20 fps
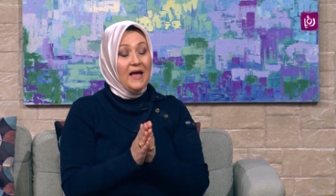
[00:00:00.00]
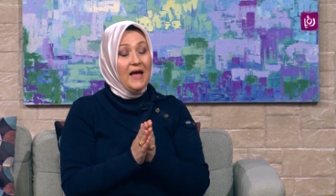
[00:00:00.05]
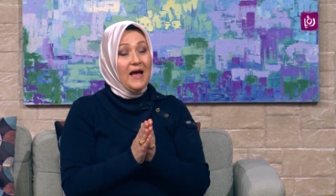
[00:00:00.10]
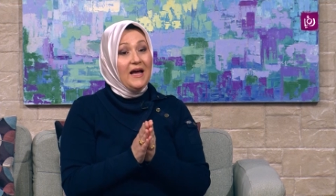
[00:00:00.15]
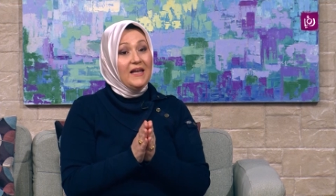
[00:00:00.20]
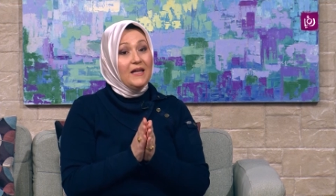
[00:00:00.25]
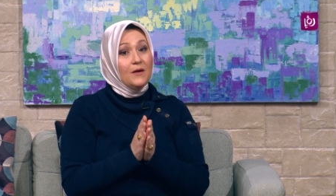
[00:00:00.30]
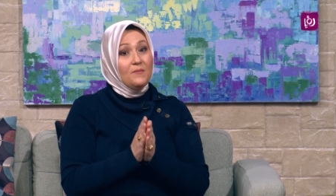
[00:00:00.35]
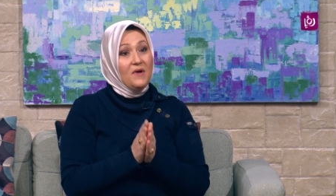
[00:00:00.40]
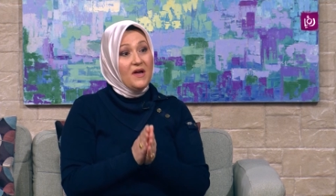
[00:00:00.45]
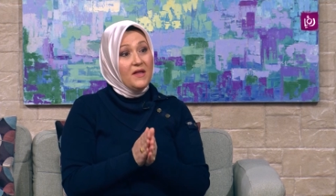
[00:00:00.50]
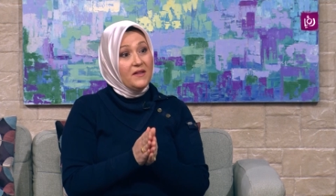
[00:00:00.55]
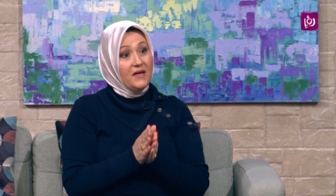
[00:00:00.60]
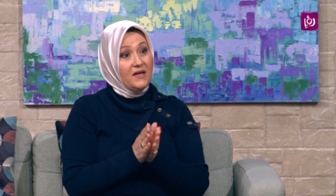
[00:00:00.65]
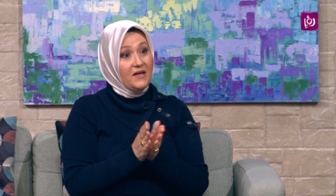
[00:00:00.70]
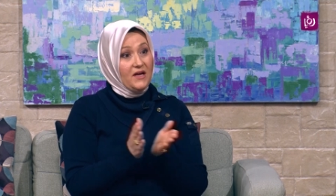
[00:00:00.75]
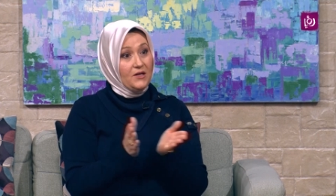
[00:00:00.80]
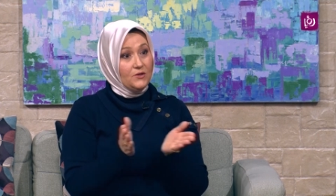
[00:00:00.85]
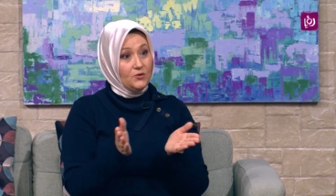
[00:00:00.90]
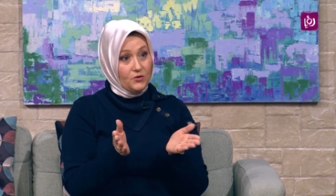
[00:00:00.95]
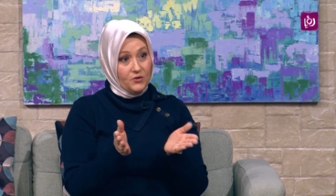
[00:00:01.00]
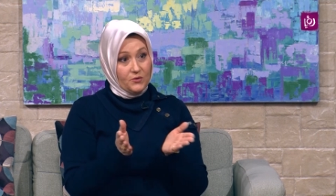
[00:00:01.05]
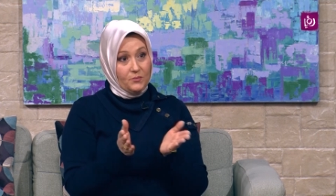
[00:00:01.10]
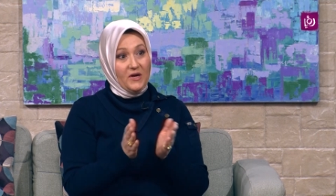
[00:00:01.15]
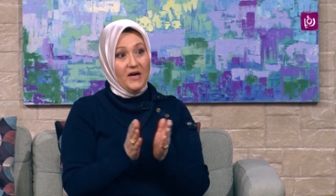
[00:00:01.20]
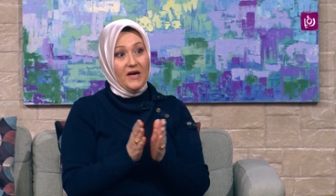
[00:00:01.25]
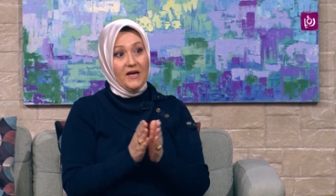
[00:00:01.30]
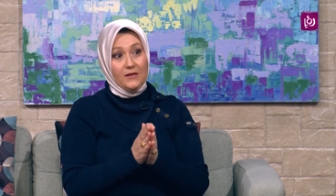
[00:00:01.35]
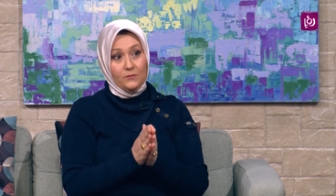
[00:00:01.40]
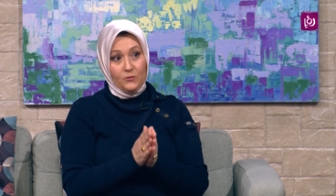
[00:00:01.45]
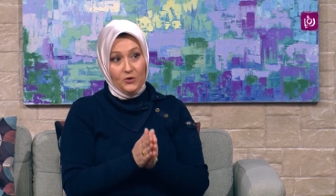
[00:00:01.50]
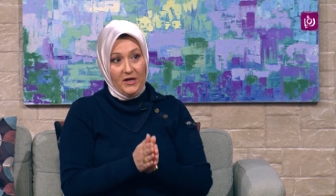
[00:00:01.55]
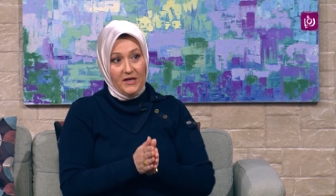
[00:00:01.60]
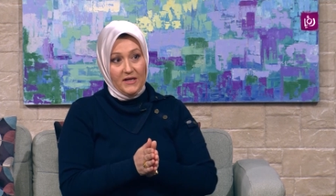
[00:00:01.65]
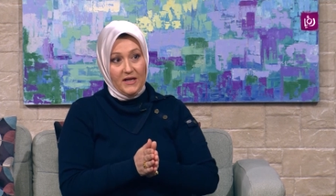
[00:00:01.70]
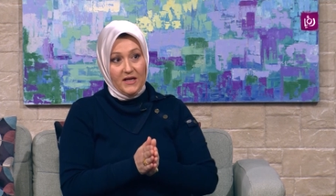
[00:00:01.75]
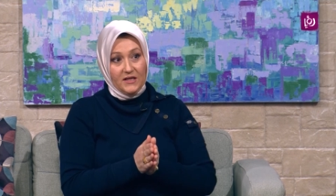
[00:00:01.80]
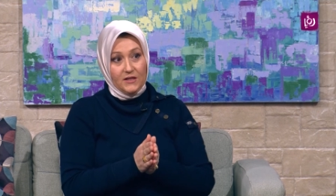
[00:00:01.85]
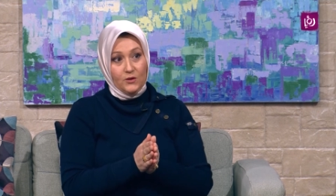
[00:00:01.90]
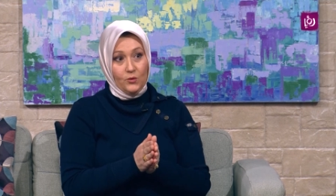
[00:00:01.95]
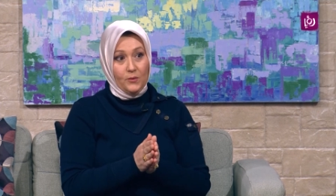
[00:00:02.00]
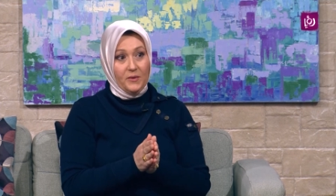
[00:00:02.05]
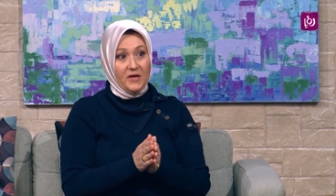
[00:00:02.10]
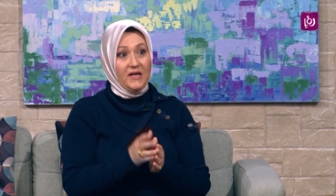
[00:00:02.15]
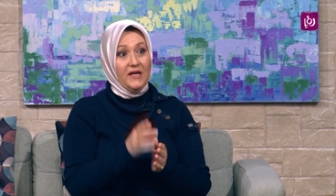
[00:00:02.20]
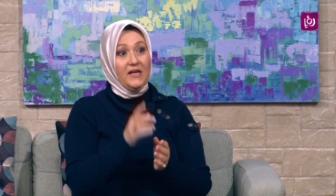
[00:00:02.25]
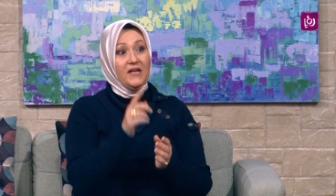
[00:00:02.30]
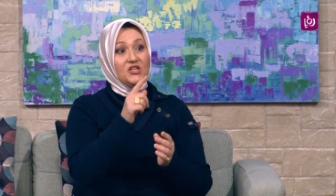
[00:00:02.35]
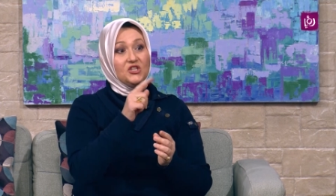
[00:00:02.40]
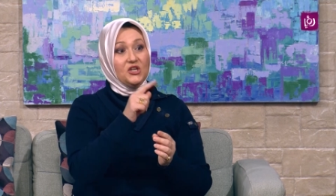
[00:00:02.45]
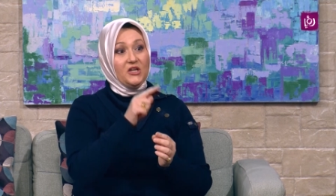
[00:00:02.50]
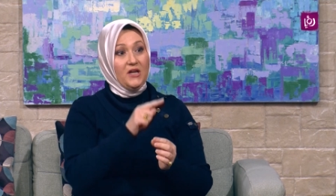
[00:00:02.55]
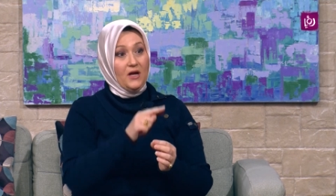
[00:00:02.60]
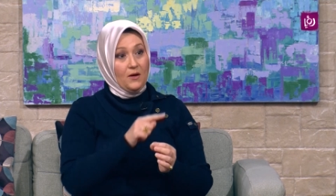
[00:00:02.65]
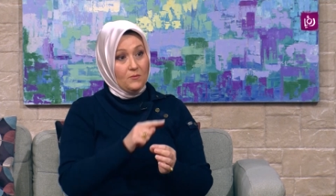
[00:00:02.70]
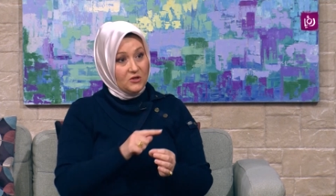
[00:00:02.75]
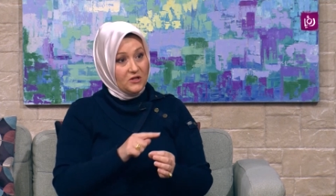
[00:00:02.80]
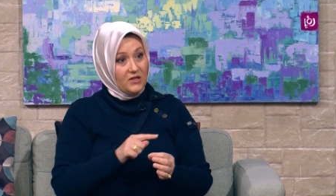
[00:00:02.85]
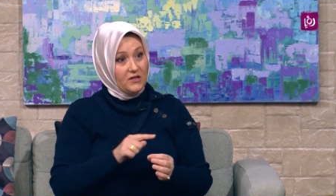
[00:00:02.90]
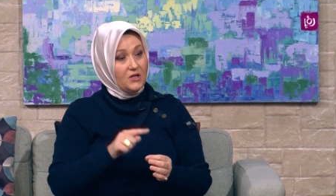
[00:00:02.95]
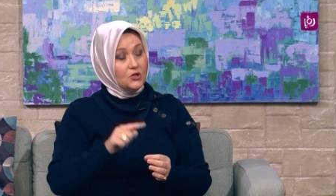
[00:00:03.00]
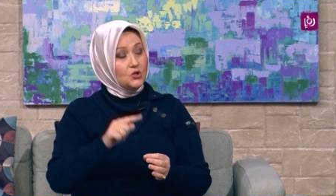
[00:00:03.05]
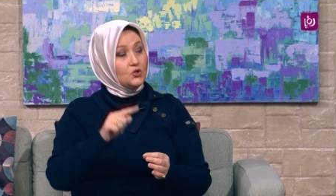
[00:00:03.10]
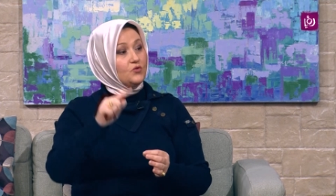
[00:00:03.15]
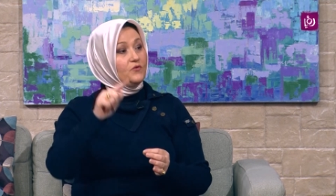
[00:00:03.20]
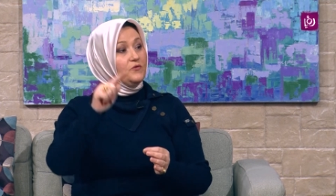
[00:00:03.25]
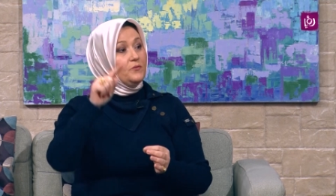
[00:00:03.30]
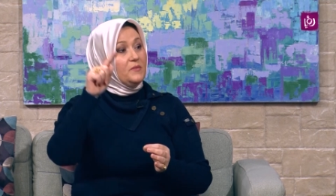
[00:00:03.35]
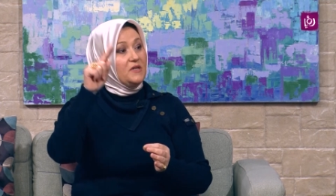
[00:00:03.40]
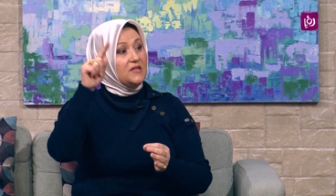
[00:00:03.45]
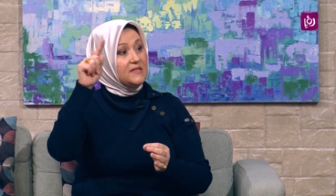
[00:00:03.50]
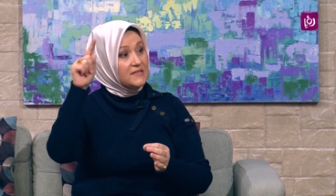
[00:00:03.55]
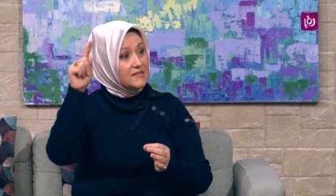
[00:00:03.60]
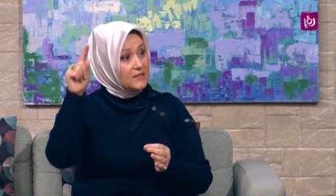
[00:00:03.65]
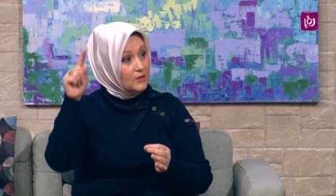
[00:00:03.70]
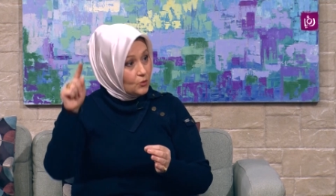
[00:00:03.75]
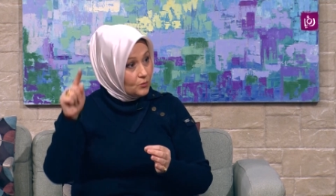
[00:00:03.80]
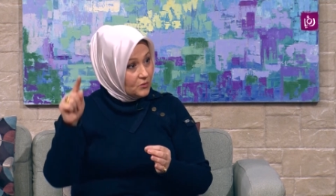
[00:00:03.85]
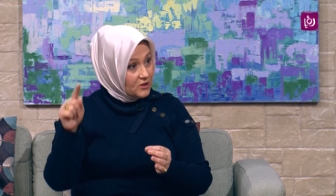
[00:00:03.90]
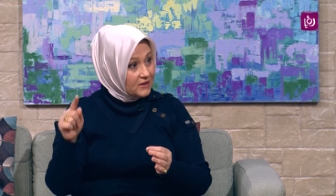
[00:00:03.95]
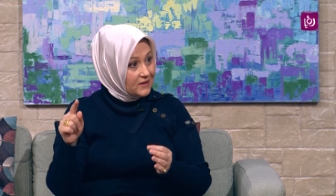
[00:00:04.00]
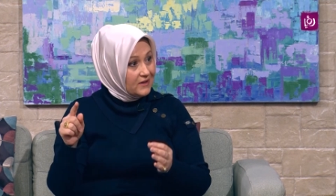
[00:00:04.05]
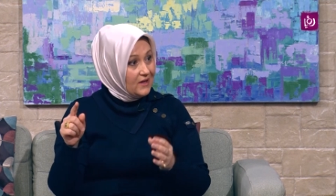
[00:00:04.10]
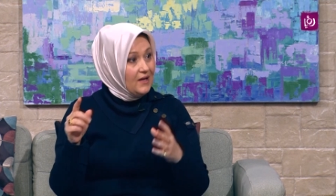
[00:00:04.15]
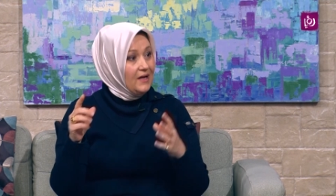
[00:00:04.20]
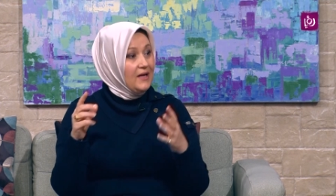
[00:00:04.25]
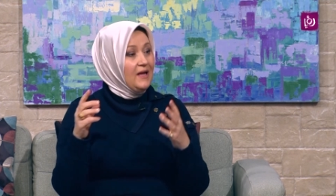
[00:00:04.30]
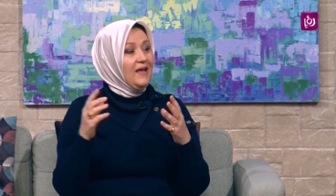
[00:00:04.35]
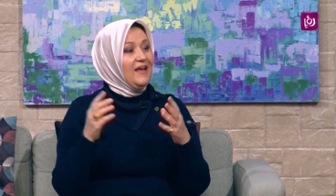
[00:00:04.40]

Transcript: هلا ماذا يحدث بهاي المنحنيات الوبائيه ليش احنا عم نضلنا نشوف بننزل وبنطلع